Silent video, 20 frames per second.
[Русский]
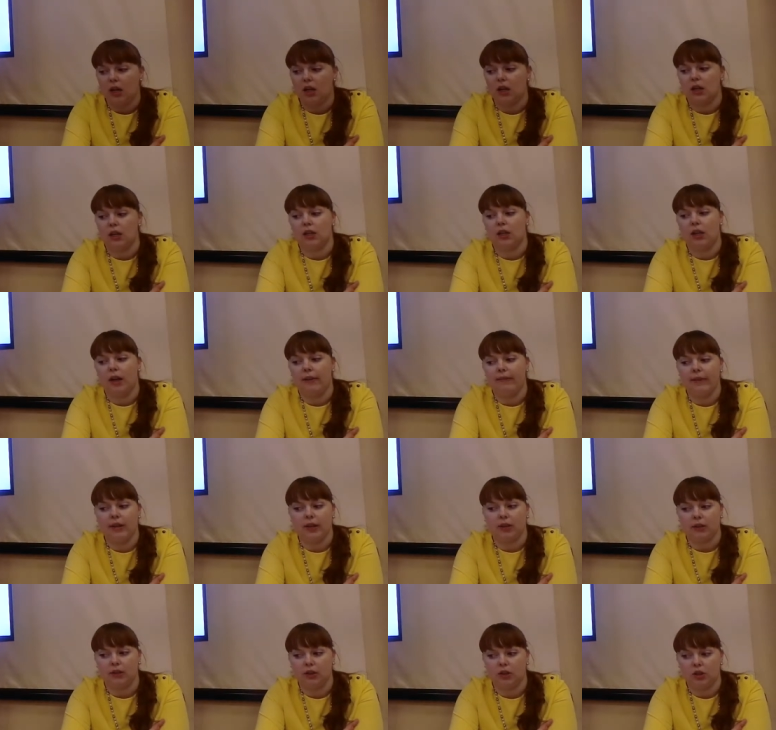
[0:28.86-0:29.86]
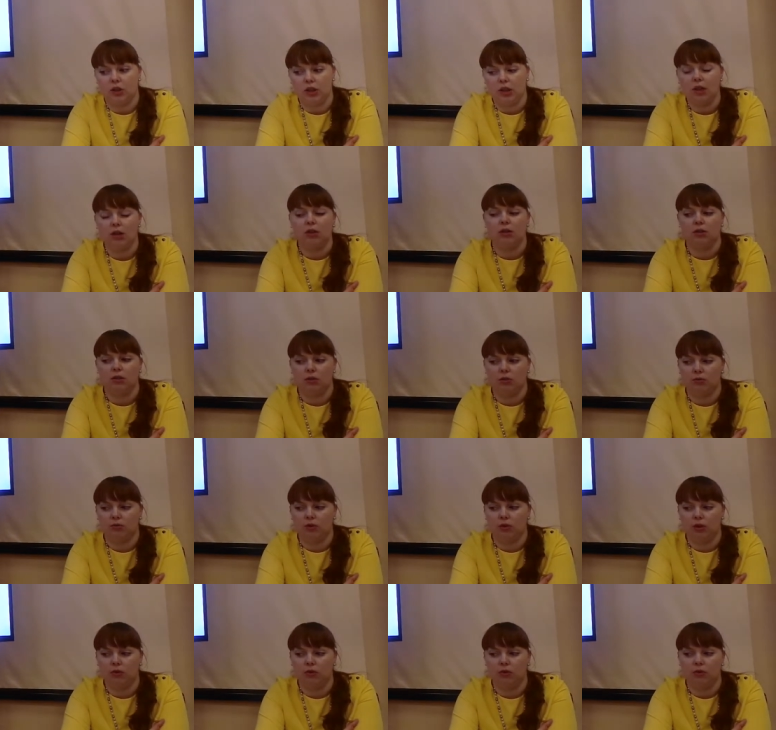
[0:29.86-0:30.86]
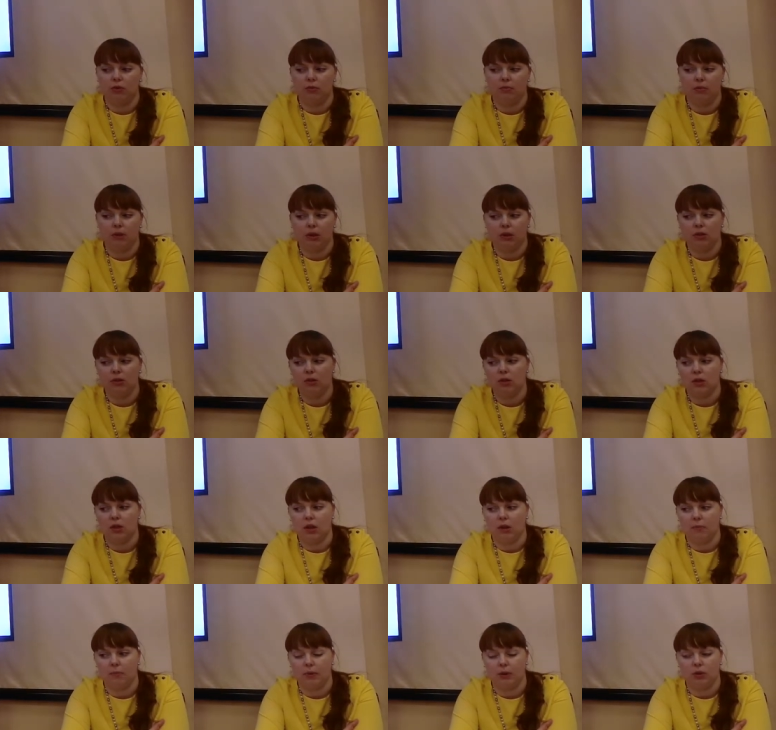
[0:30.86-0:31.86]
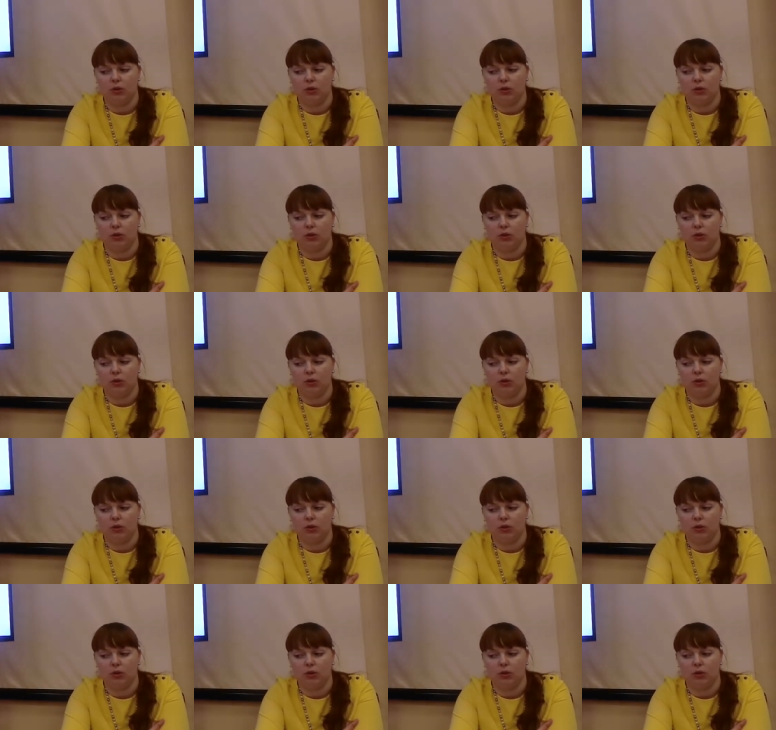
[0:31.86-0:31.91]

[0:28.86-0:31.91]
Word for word: И для верхней челюсти у него методика